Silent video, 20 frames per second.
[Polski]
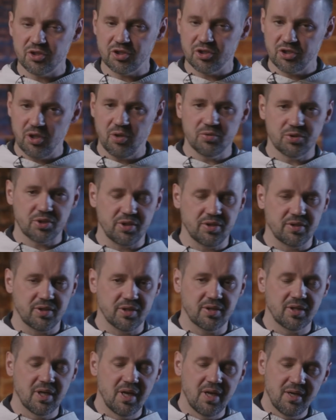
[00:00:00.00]
też książki
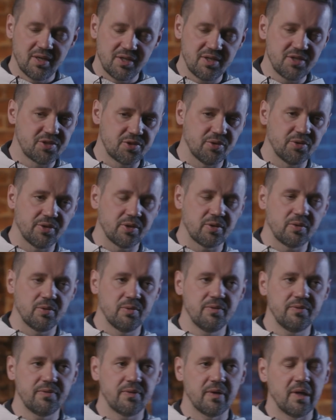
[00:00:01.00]
tych
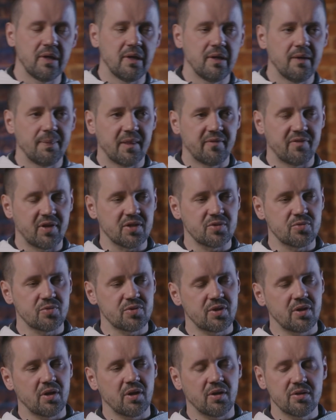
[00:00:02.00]
historyków
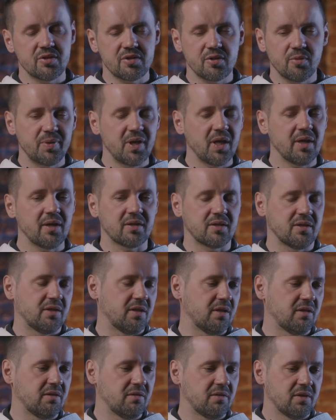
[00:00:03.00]
francuskich, one są
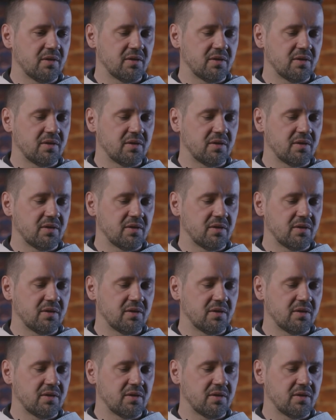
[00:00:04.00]
piękne.